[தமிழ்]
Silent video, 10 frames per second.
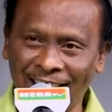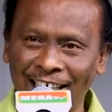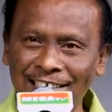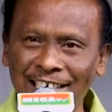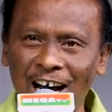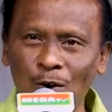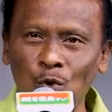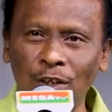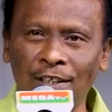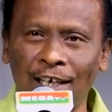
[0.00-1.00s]

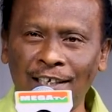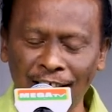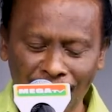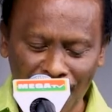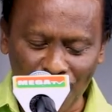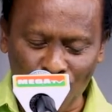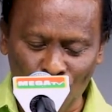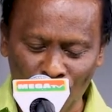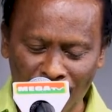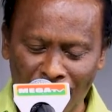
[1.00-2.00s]
தஞ்சாவூர் தட்டுகளை
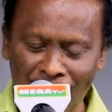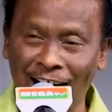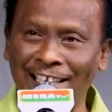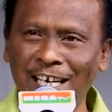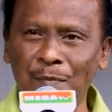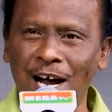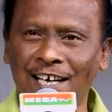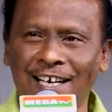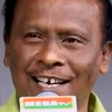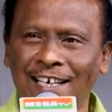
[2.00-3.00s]
கூட நான்
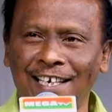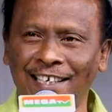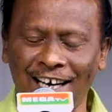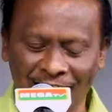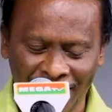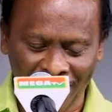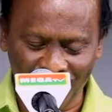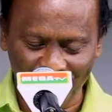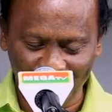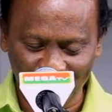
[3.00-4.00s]
அதிகமாக கண்டதில்லை
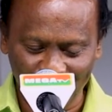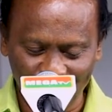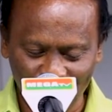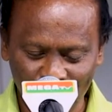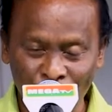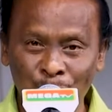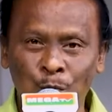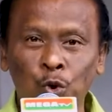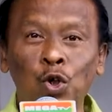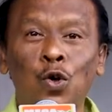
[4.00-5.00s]

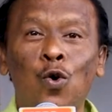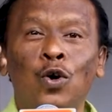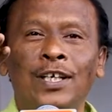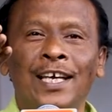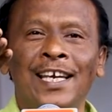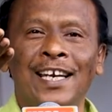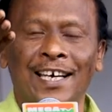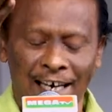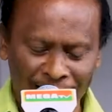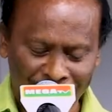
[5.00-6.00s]
புதுக்கோட்டையின்
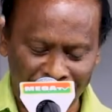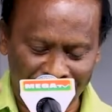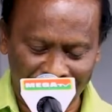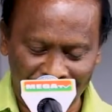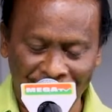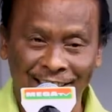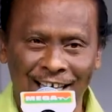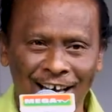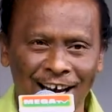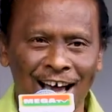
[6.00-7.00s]

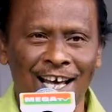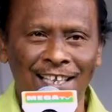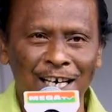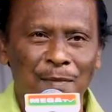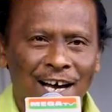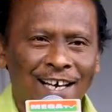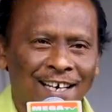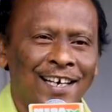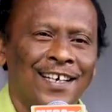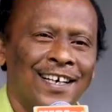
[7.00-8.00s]
கைத்தட்டுகளைத்தான் நான் அதிகமாக
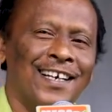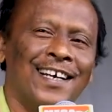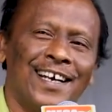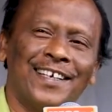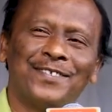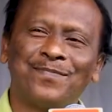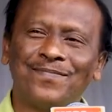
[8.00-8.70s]
கேட்டிருக்கிறேன்